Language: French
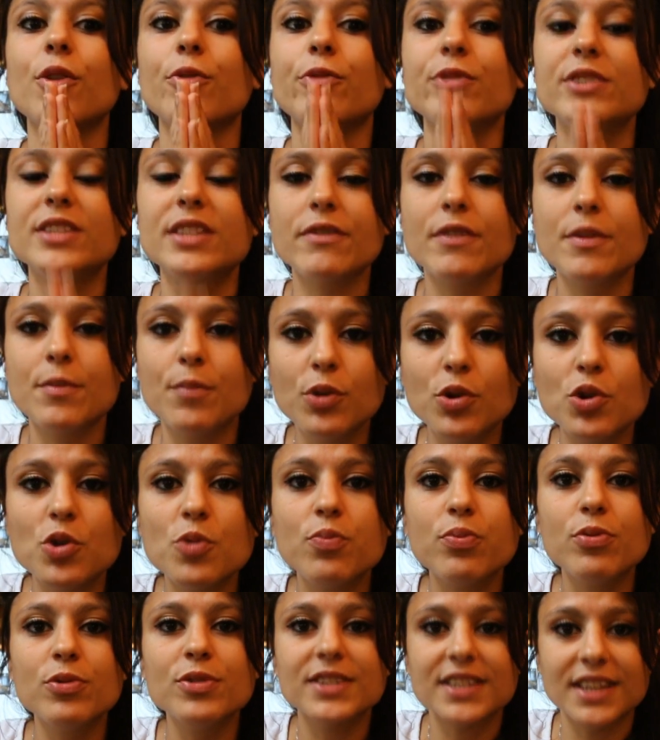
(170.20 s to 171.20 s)
vous avez beaucoup
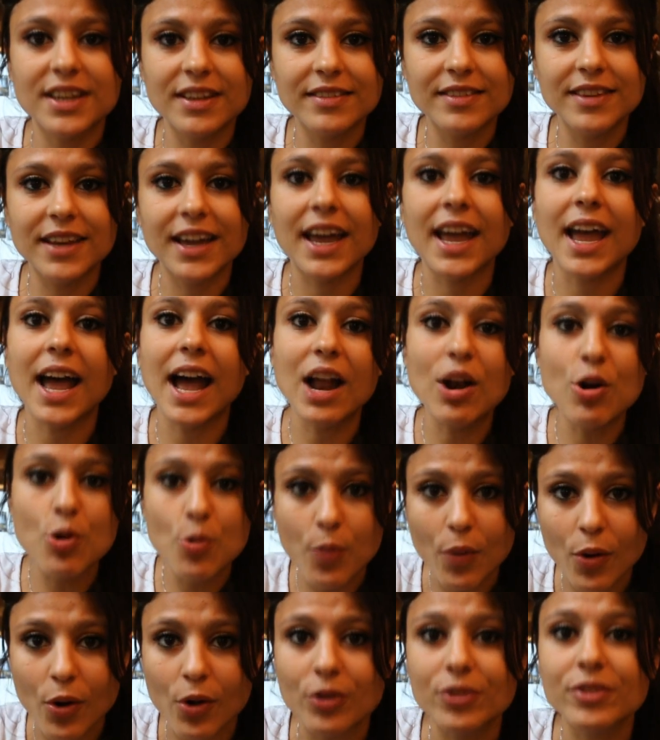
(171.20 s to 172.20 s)
plus intérêt à le
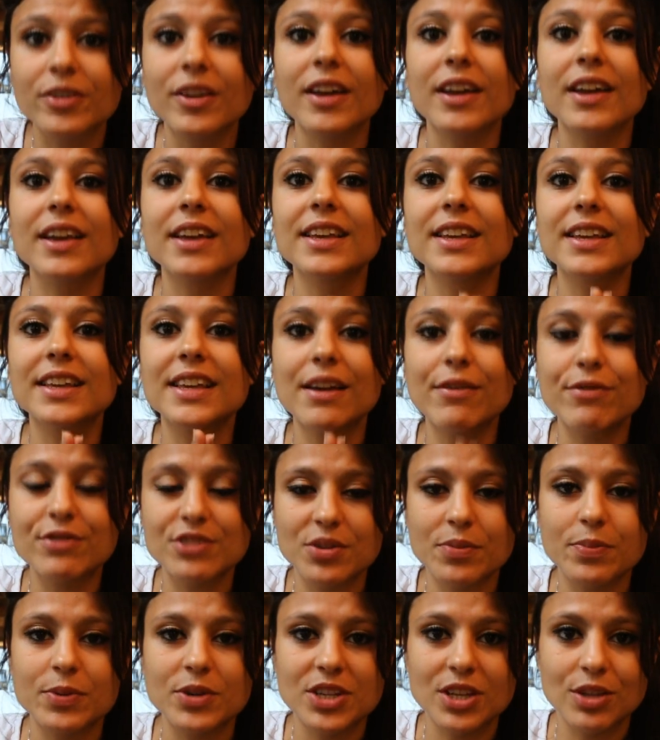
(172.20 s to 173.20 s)
prendre qu'à
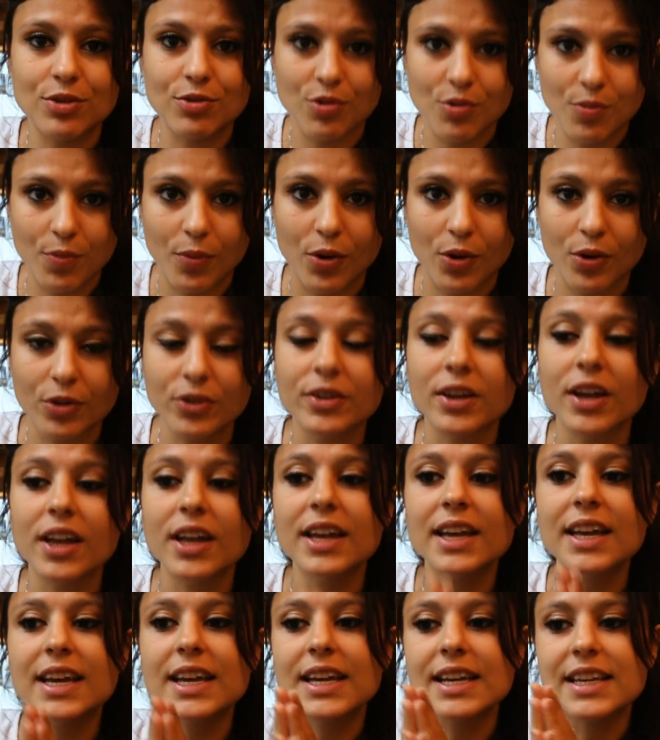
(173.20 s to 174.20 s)
vous empêcher de le prendre
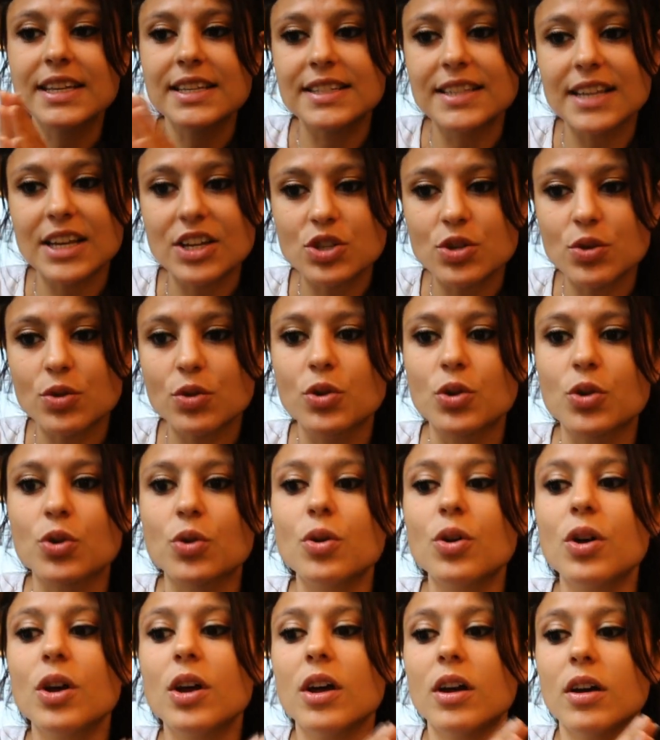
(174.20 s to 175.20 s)
sachant
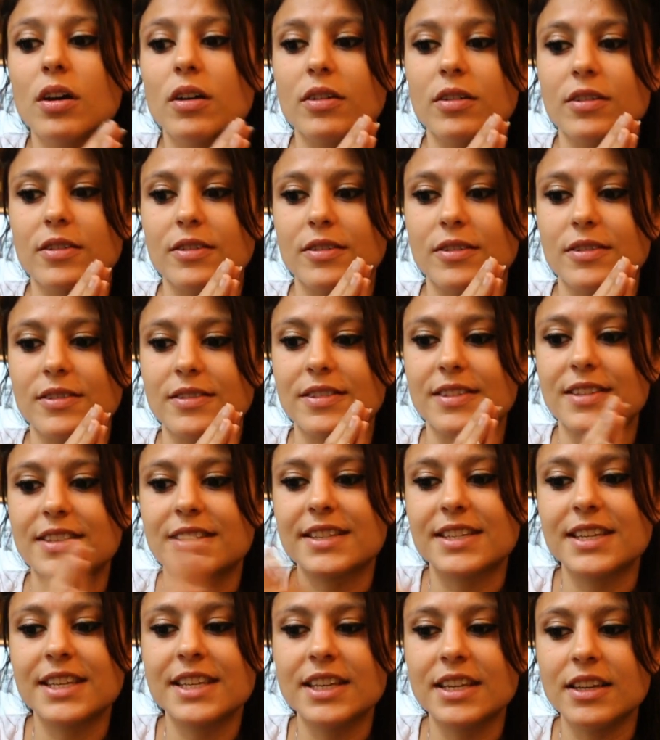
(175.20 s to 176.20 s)
que euh,
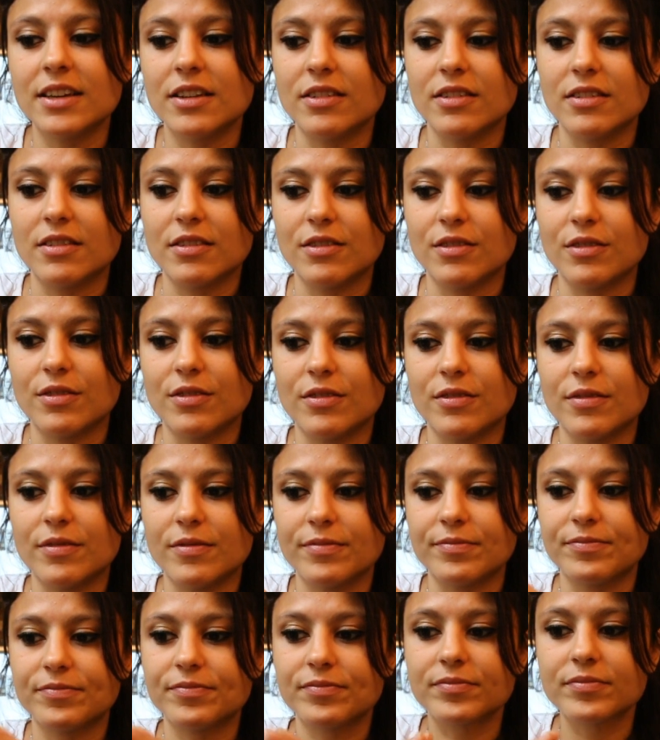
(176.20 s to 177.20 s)
si... Euh,
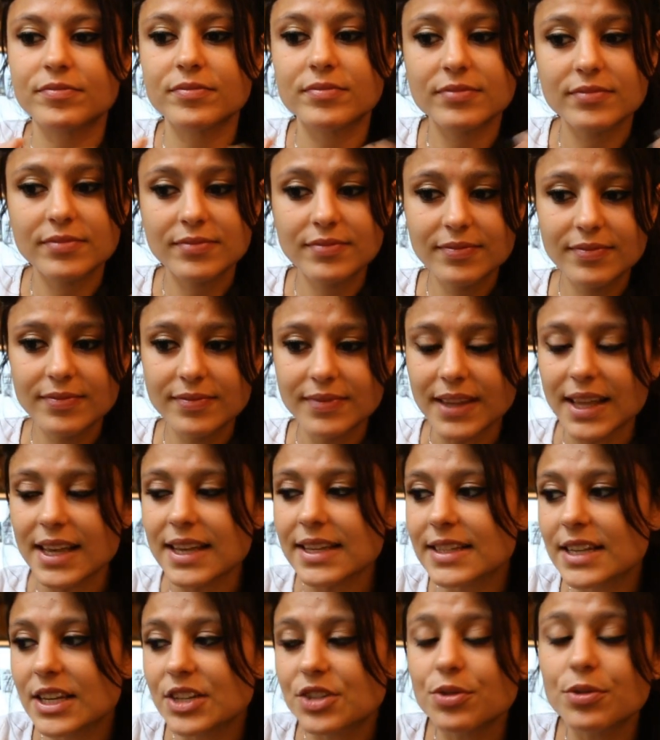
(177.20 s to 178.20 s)

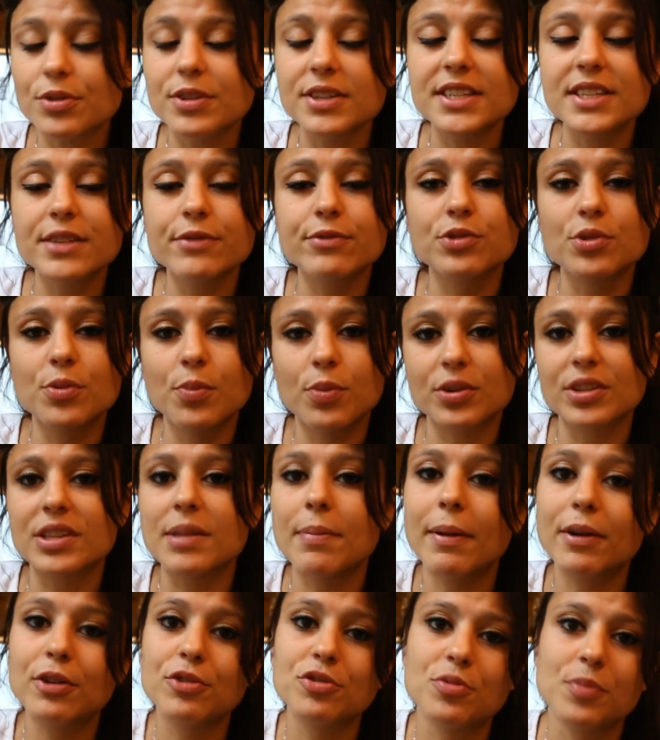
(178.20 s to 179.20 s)
sachant que si vous ne prenez
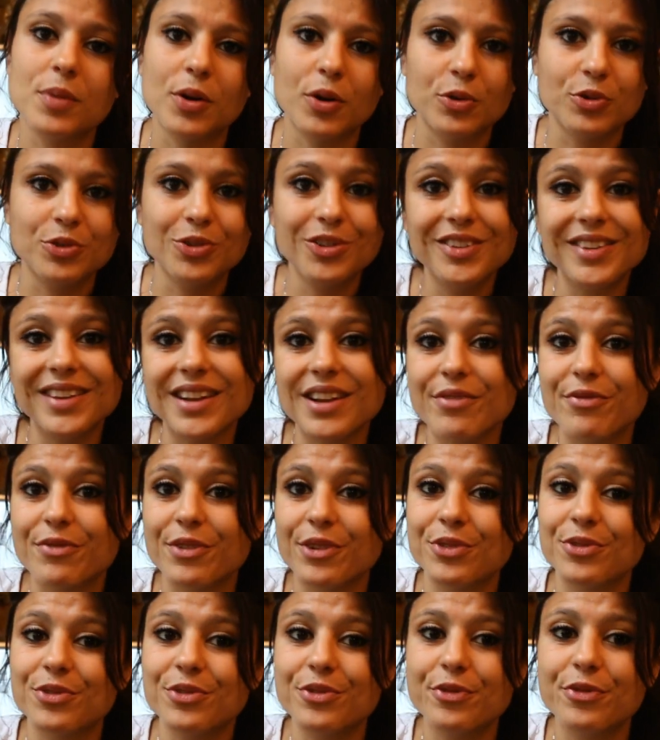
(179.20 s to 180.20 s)
pas le numéro de
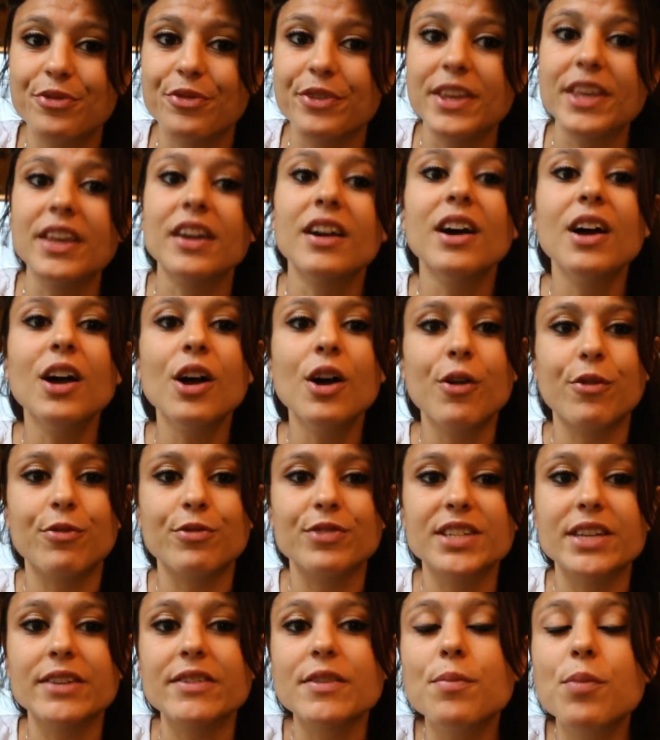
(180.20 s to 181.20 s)
téléphone d'une fille,
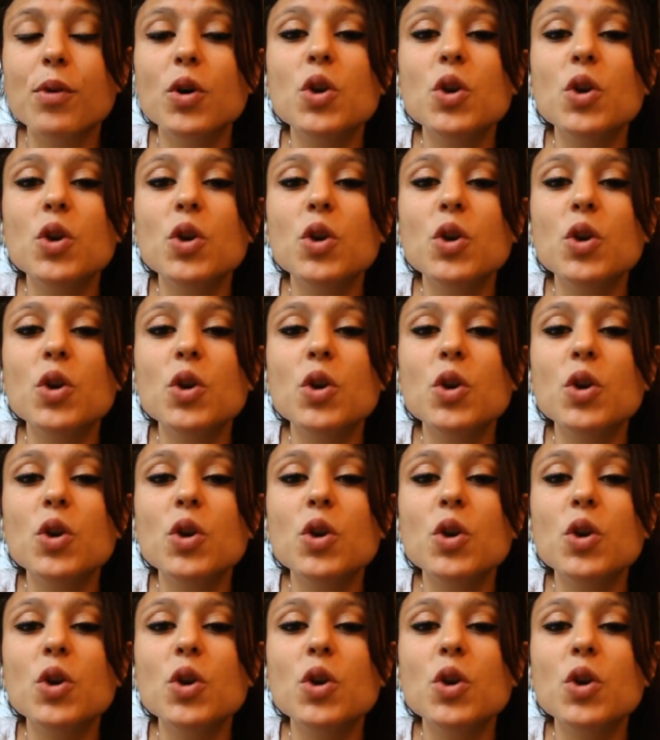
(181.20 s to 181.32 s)
vous avez